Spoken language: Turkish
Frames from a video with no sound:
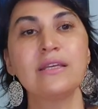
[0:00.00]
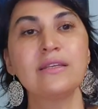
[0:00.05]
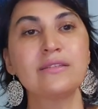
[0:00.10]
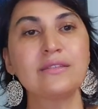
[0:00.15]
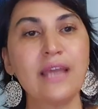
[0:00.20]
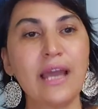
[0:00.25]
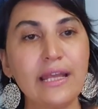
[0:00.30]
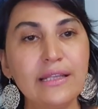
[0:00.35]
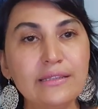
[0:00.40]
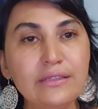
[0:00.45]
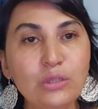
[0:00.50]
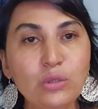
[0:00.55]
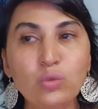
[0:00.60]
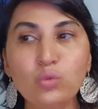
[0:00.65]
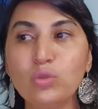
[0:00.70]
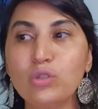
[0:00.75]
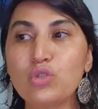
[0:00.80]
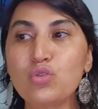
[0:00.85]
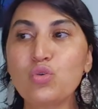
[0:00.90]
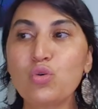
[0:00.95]
Kendi
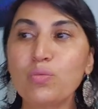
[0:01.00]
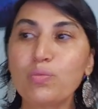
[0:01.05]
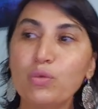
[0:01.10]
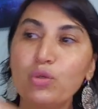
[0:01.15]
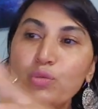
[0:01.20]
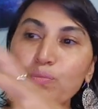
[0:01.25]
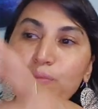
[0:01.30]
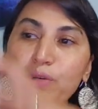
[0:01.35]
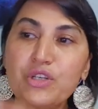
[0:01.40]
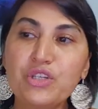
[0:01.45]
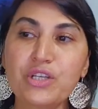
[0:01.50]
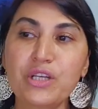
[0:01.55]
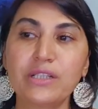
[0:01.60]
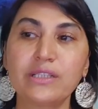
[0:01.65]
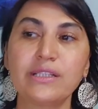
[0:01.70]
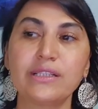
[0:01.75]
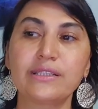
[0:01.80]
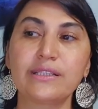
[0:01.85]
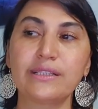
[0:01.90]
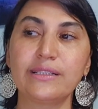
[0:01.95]
yanında çok büyük
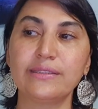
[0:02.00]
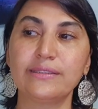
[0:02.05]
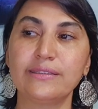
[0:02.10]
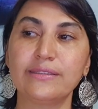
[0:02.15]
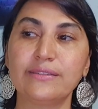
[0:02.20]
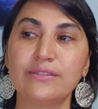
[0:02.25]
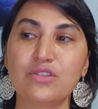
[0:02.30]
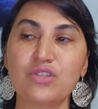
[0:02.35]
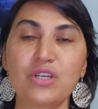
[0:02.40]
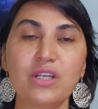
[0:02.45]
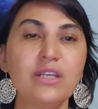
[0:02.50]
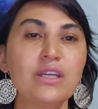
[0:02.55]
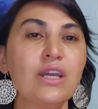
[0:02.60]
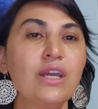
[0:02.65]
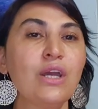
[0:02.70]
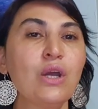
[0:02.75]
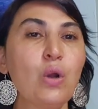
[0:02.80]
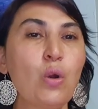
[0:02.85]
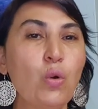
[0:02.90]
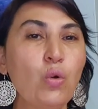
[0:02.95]
başarılar elde edecek.
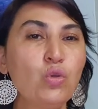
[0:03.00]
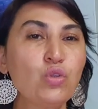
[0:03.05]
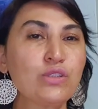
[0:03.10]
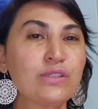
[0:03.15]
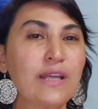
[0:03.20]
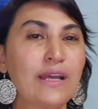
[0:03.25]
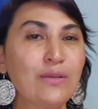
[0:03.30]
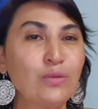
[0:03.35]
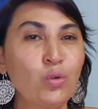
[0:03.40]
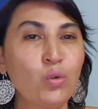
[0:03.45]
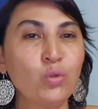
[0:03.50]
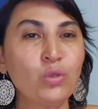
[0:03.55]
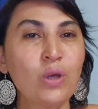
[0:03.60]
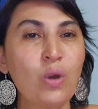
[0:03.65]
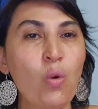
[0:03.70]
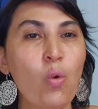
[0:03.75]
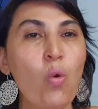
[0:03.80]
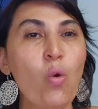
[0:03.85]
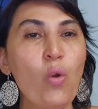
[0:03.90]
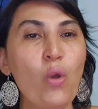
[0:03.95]
O yüzden ona
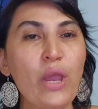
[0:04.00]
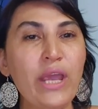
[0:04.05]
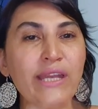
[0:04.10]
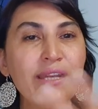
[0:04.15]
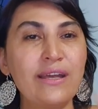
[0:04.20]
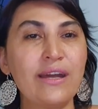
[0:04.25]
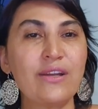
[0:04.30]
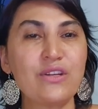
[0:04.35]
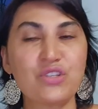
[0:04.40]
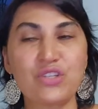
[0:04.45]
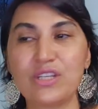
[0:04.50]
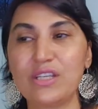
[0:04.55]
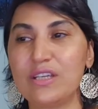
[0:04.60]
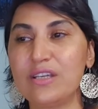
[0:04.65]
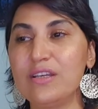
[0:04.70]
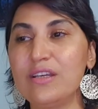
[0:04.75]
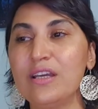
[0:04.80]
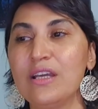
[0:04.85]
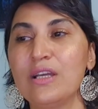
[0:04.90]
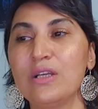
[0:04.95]
o
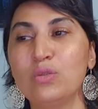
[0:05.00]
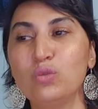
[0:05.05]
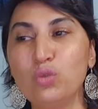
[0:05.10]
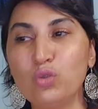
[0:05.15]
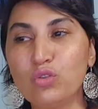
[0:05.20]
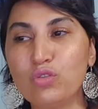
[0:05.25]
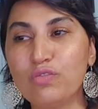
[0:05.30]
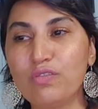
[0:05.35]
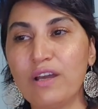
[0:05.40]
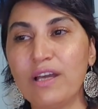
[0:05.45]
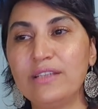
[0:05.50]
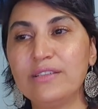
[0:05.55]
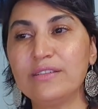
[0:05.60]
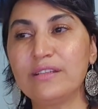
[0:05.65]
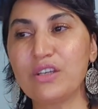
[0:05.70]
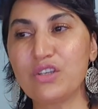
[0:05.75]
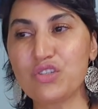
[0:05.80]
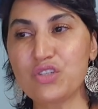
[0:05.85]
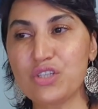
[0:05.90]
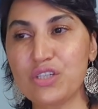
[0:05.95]
enerjiyi lütfen
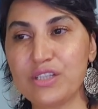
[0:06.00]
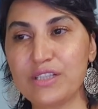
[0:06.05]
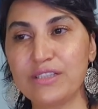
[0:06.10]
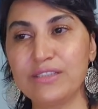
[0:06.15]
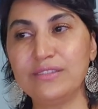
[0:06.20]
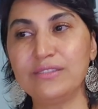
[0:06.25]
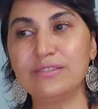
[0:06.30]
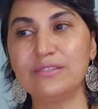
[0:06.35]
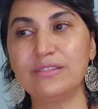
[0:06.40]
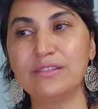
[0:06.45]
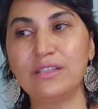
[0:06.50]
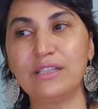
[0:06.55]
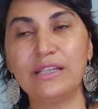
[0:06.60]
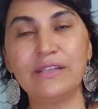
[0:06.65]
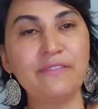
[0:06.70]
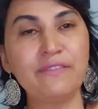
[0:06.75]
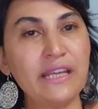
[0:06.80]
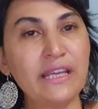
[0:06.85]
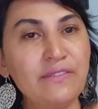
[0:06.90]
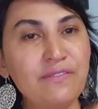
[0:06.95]
geçirin e, ve